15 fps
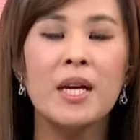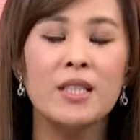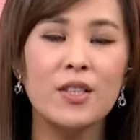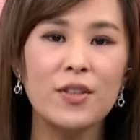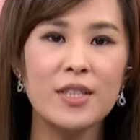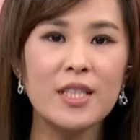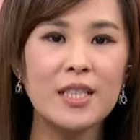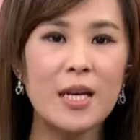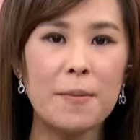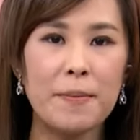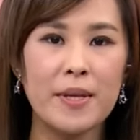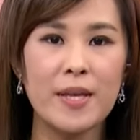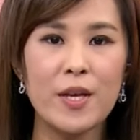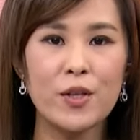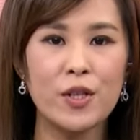究竟呢，
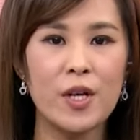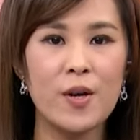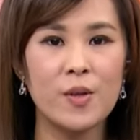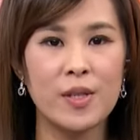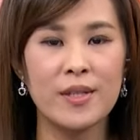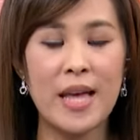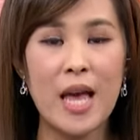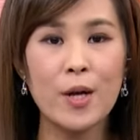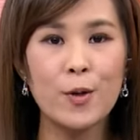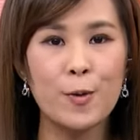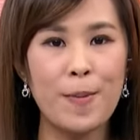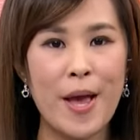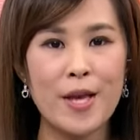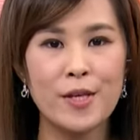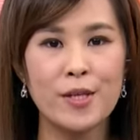明天之后整个台股
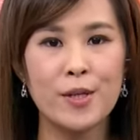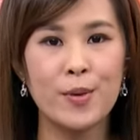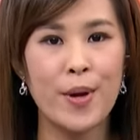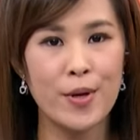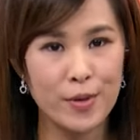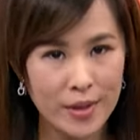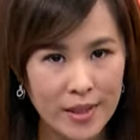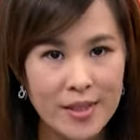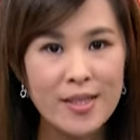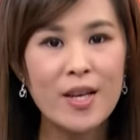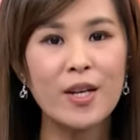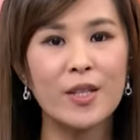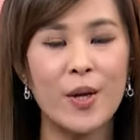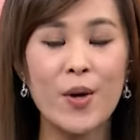盘势会如何走？